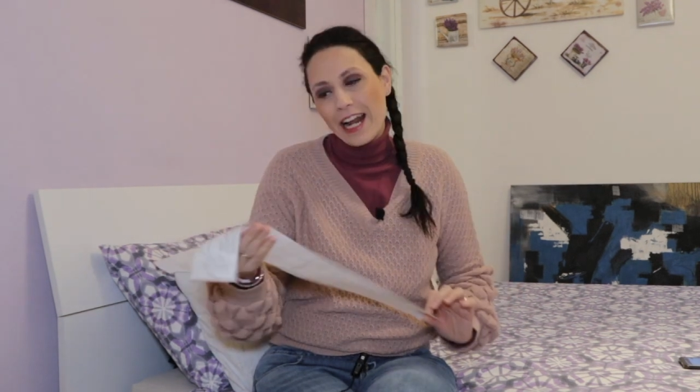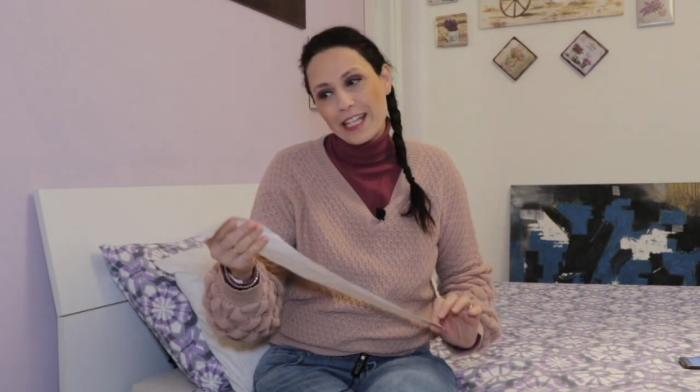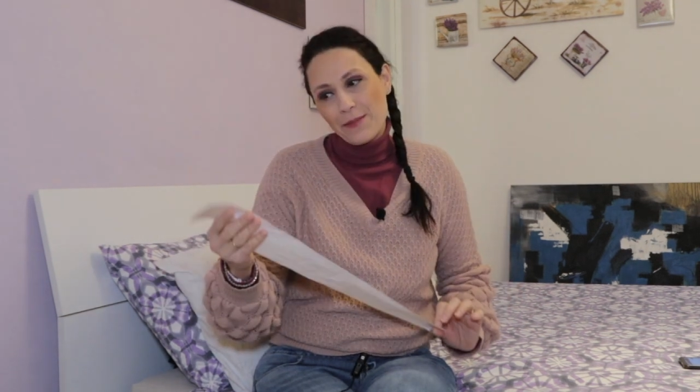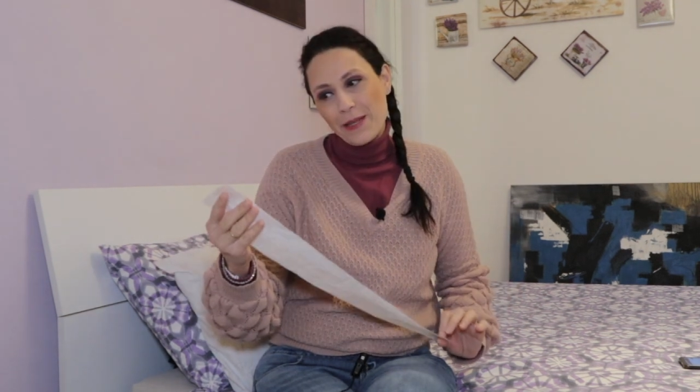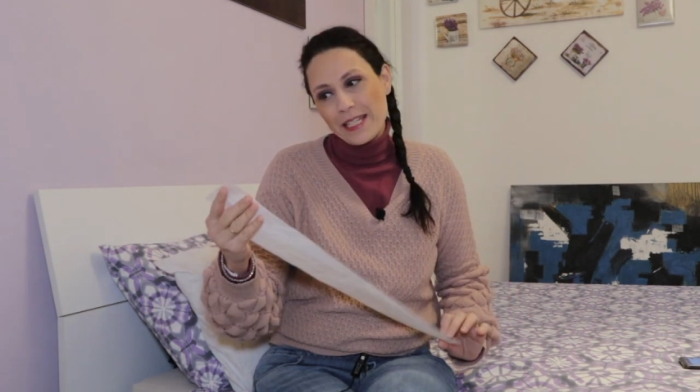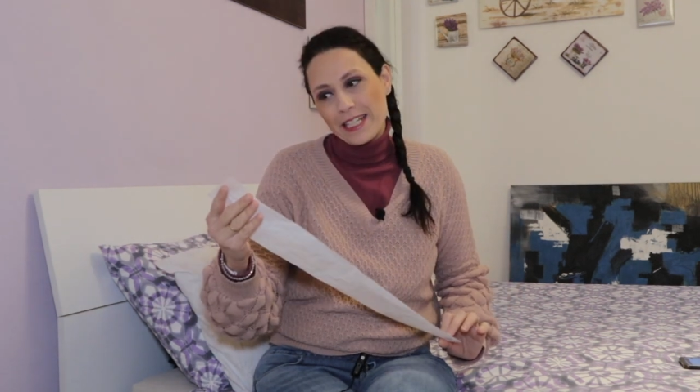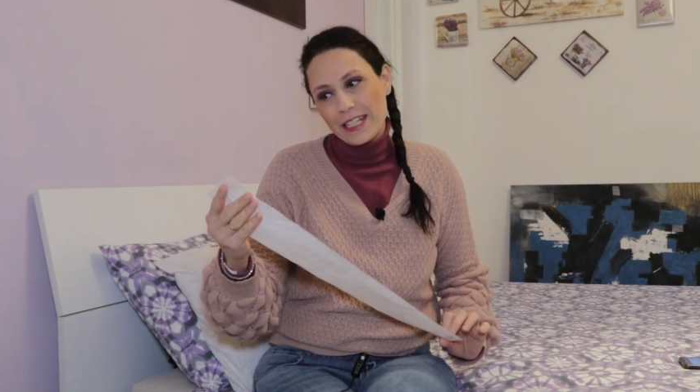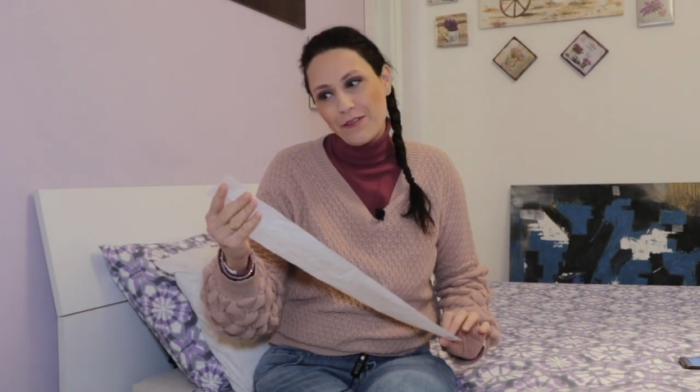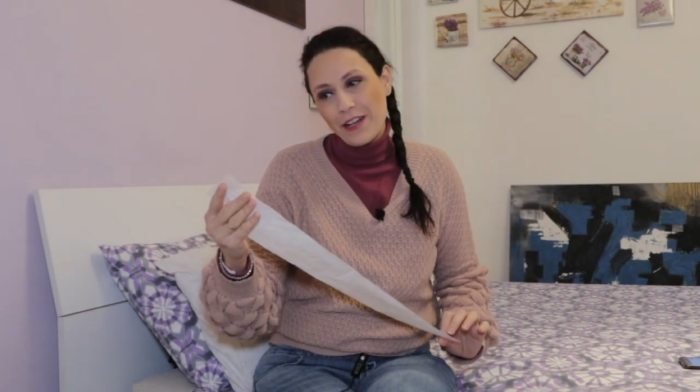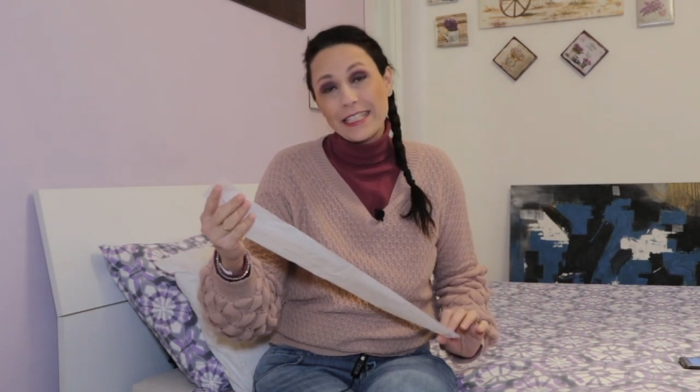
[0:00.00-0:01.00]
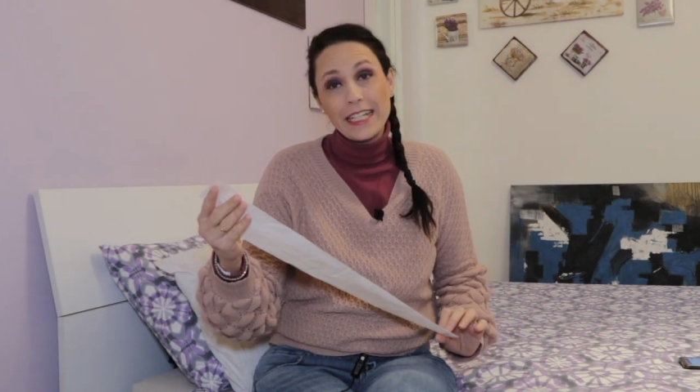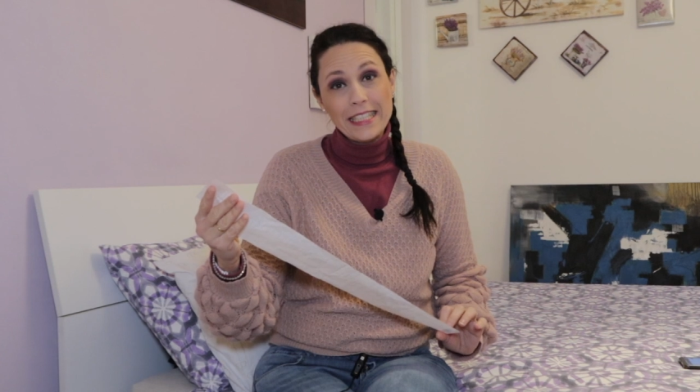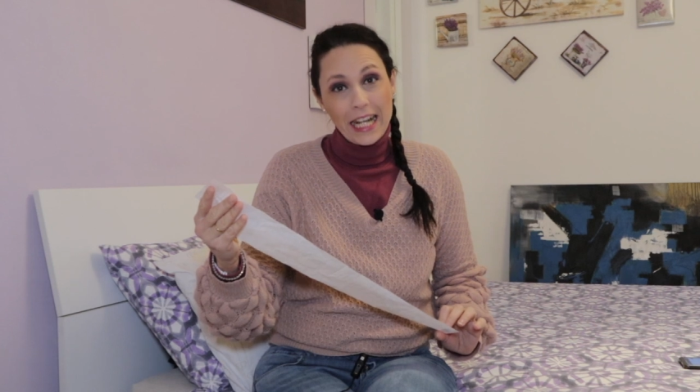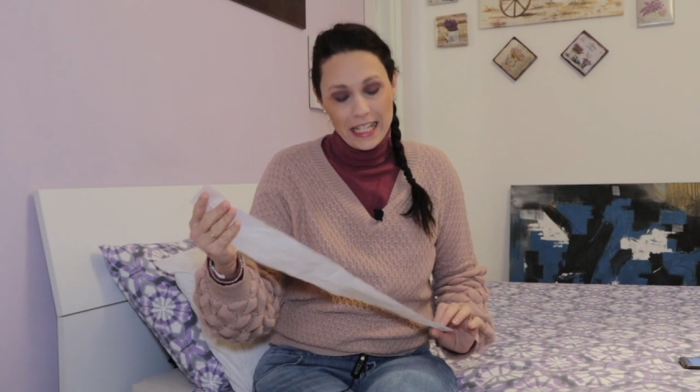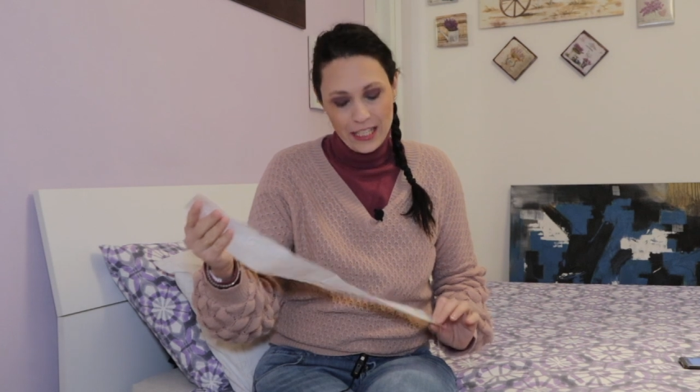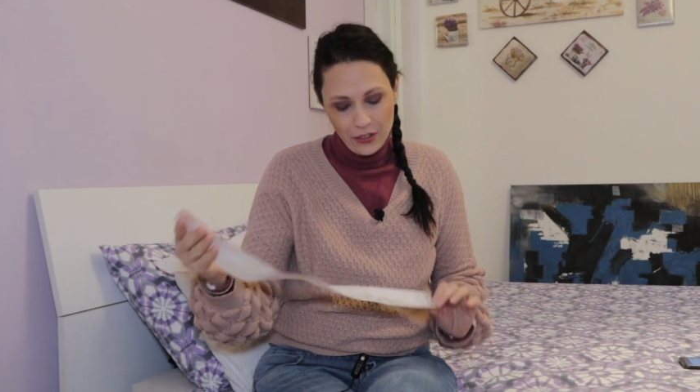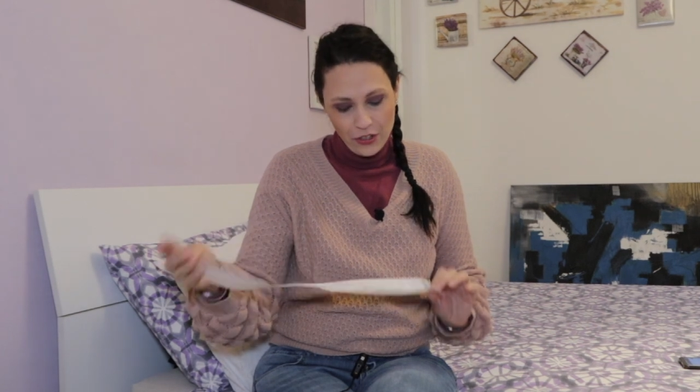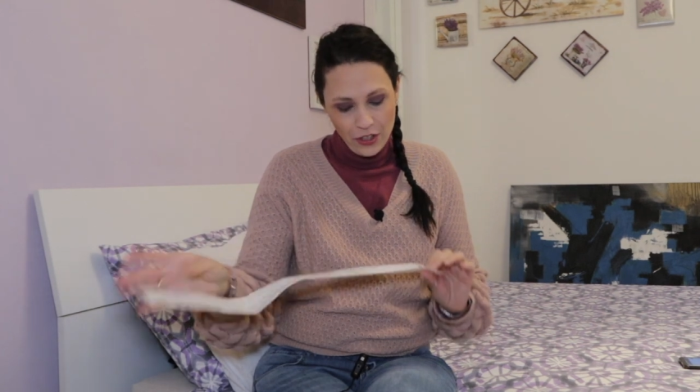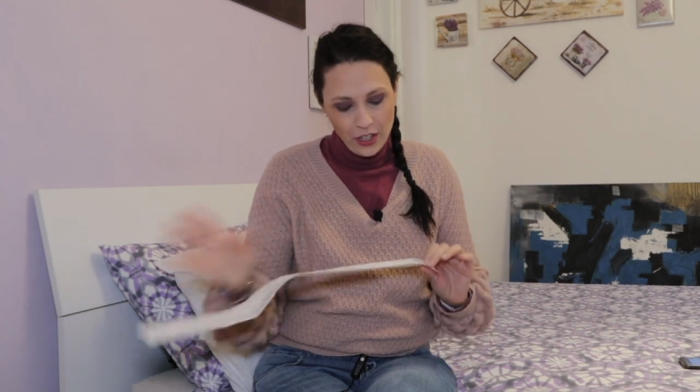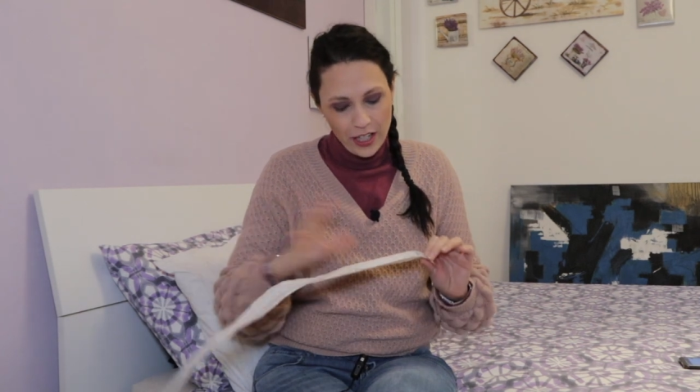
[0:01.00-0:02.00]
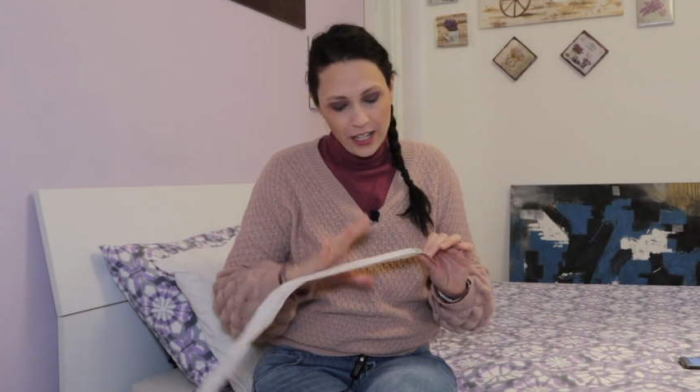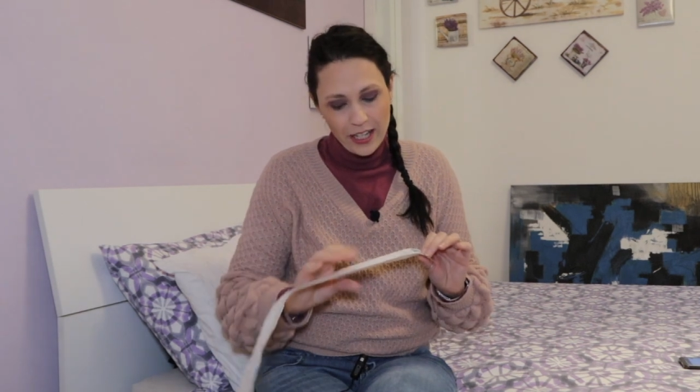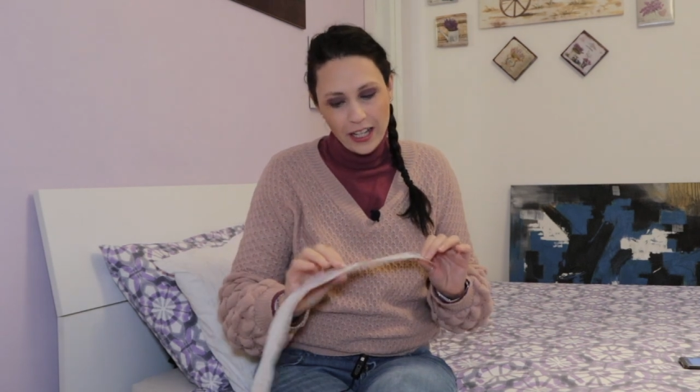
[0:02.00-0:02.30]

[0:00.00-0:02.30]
La spesa è stata fatta da Lidl,